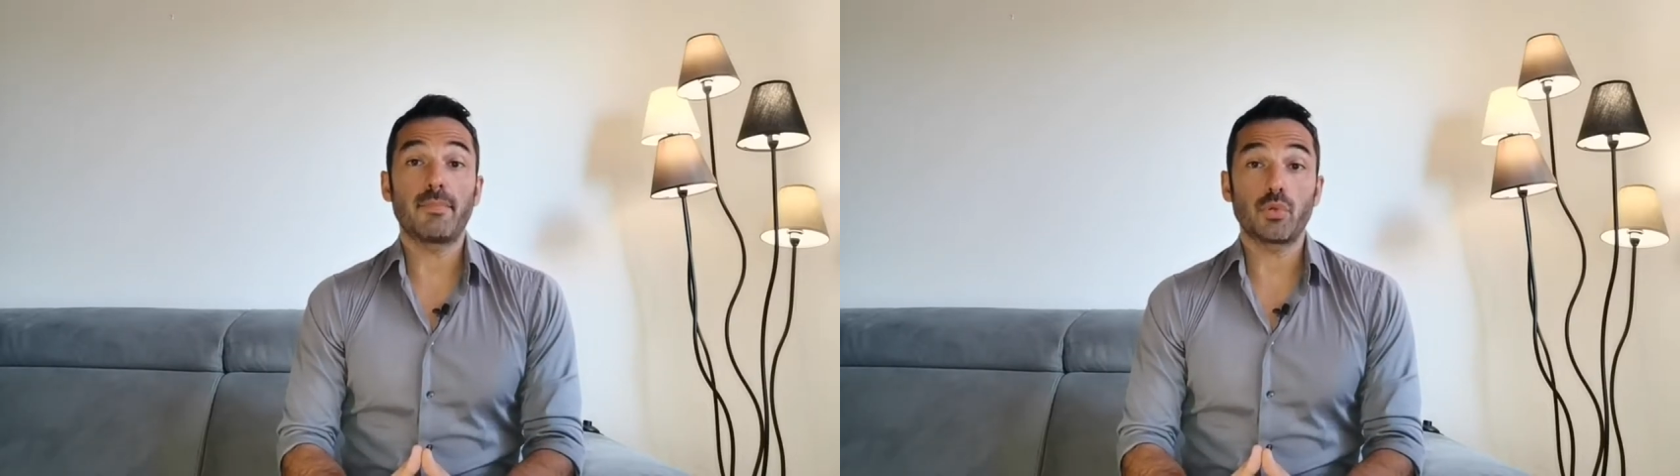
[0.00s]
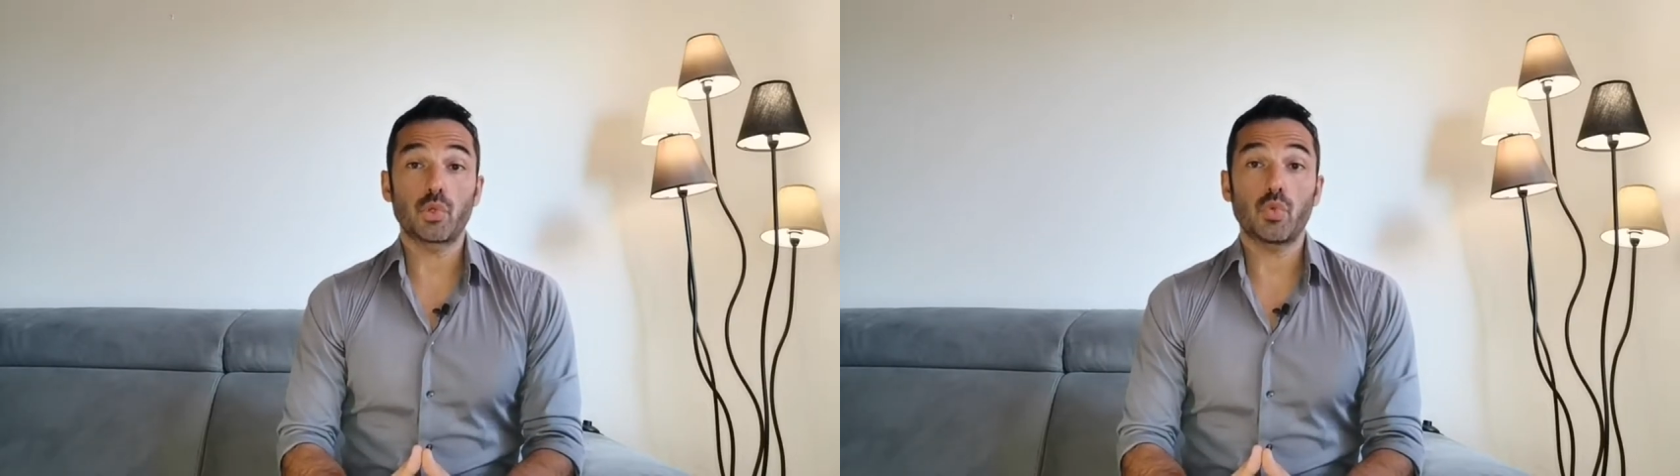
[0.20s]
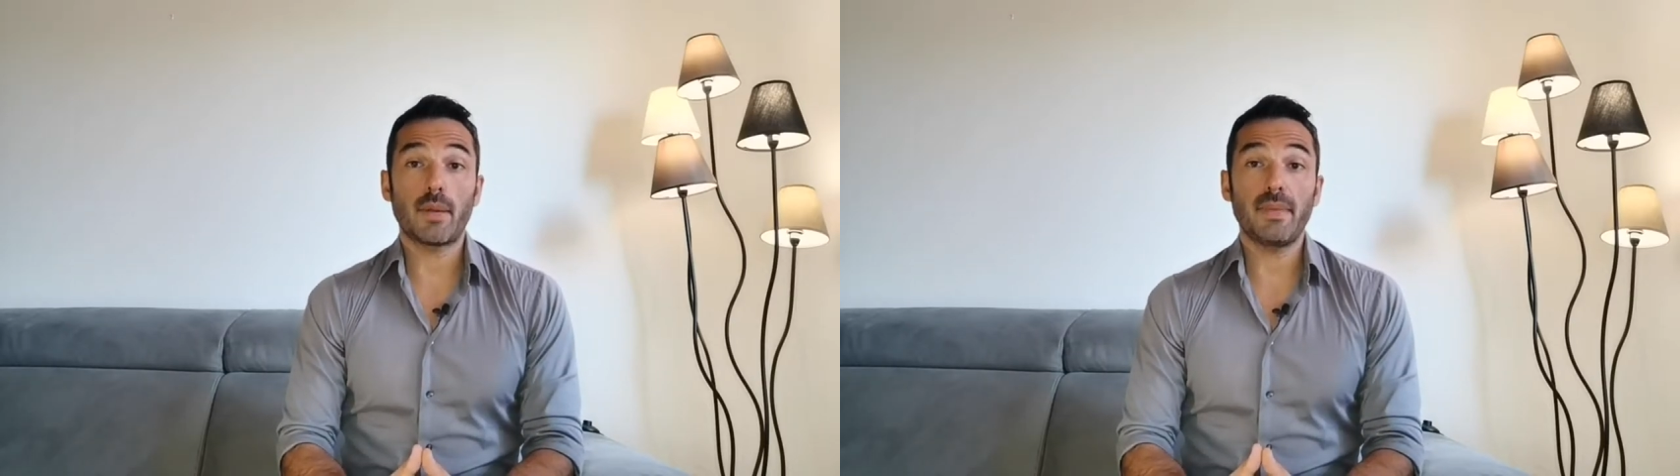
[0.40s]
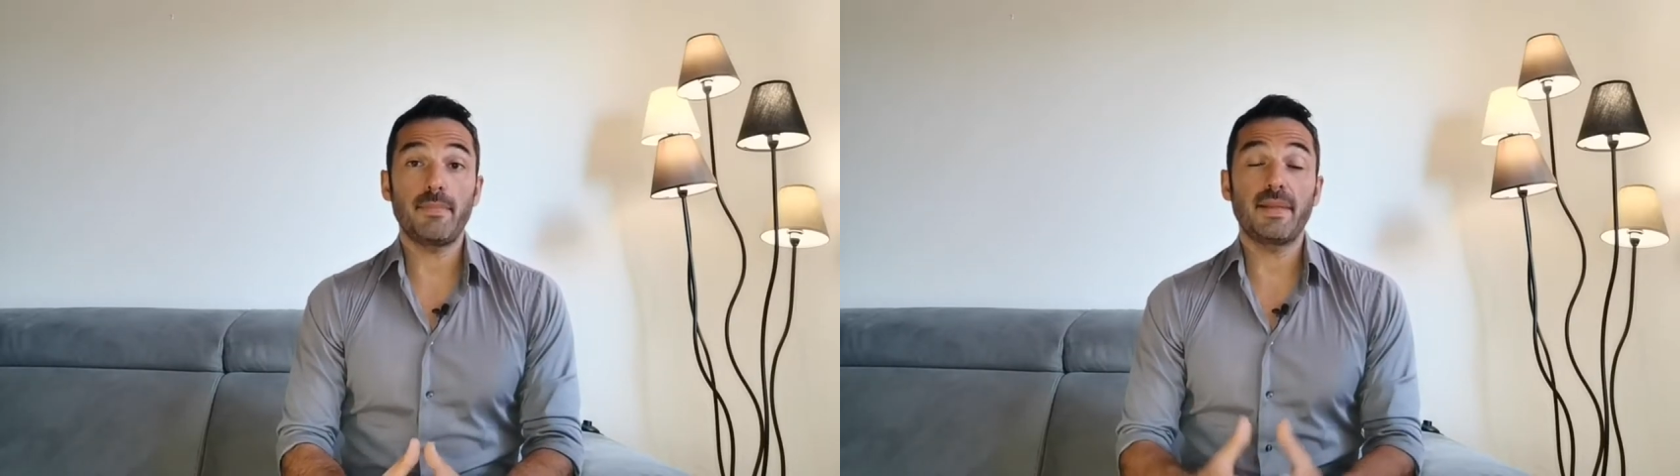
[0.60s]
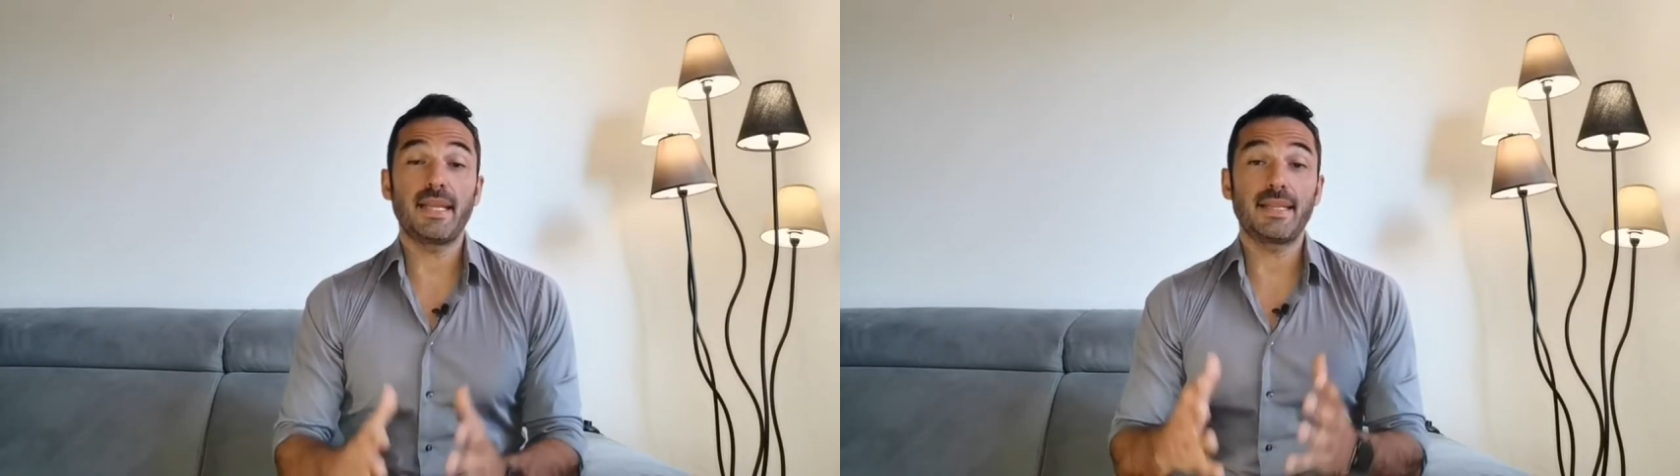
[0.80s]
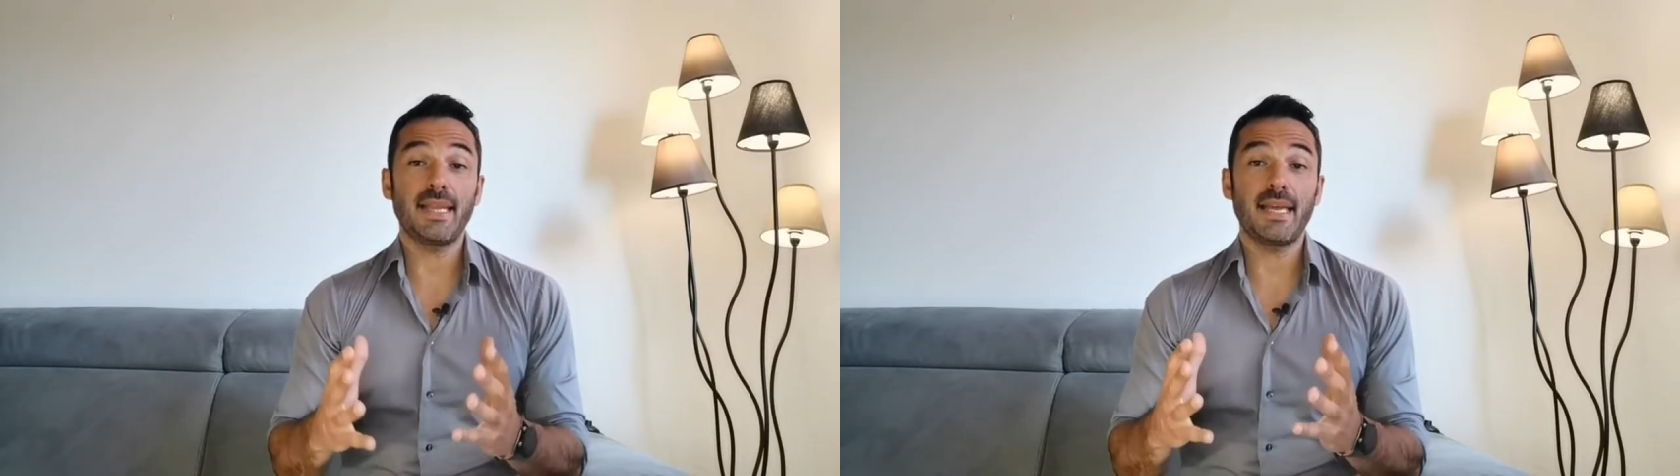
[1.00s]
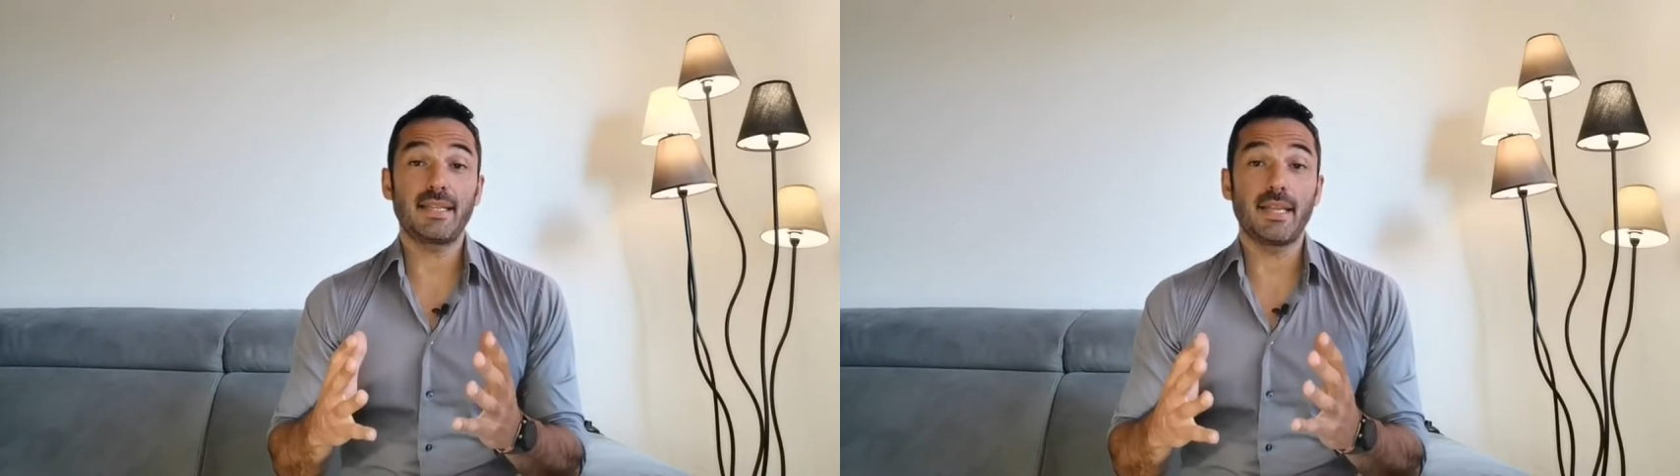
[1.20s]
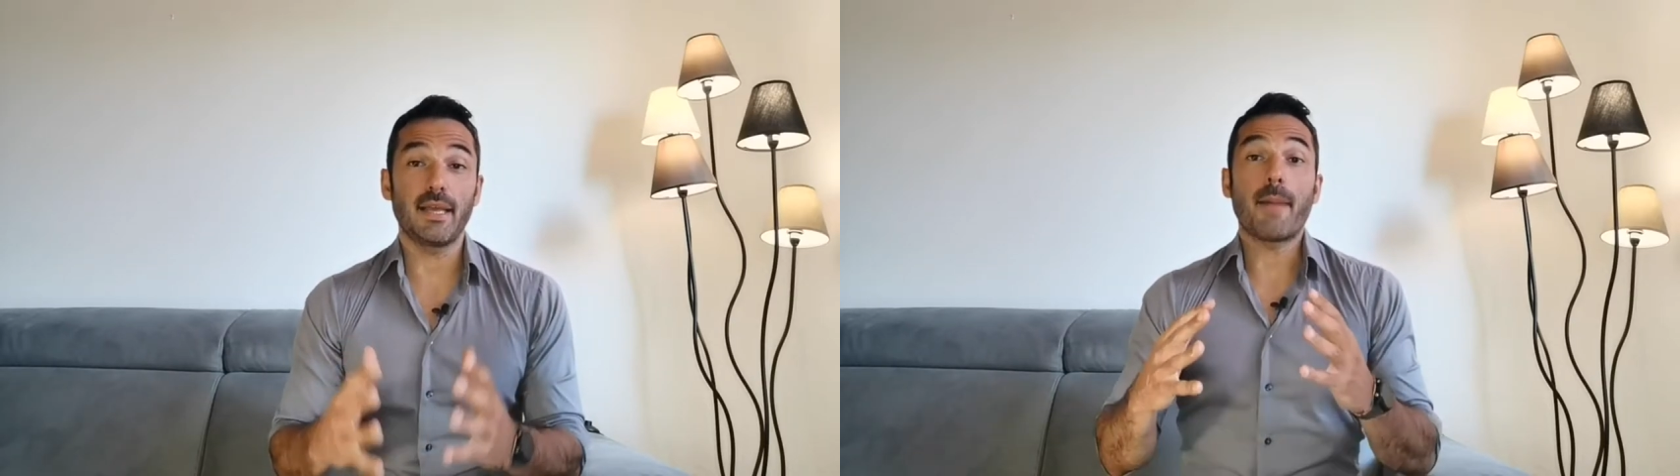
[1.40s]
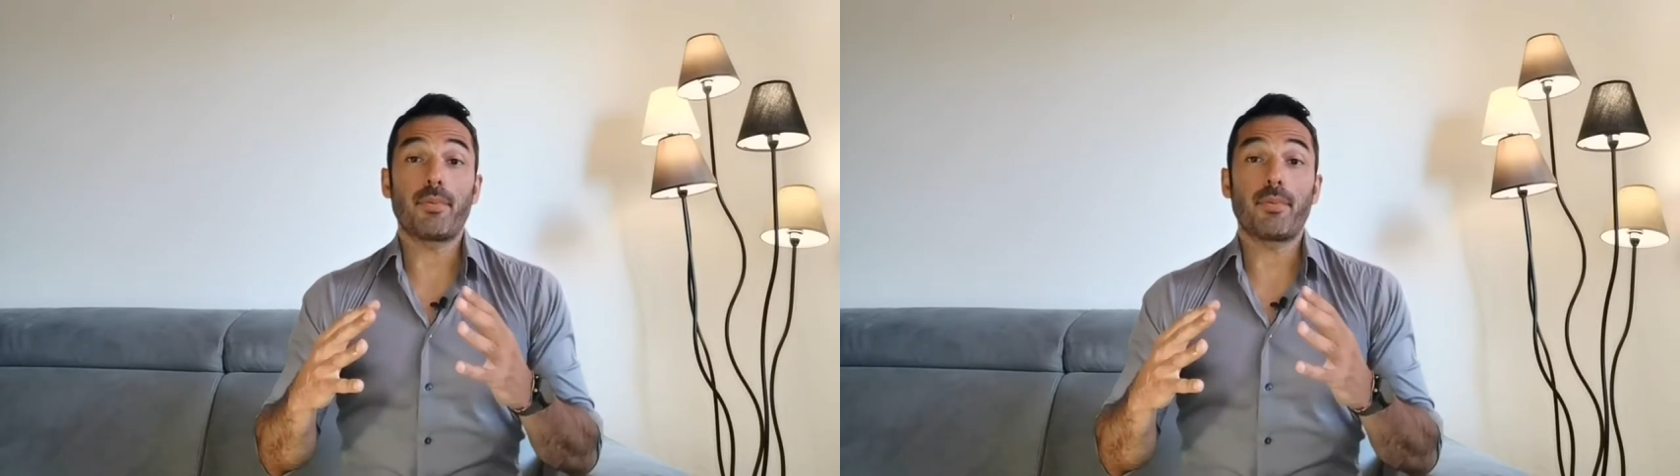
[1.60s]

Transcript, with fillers: postura bipede tende a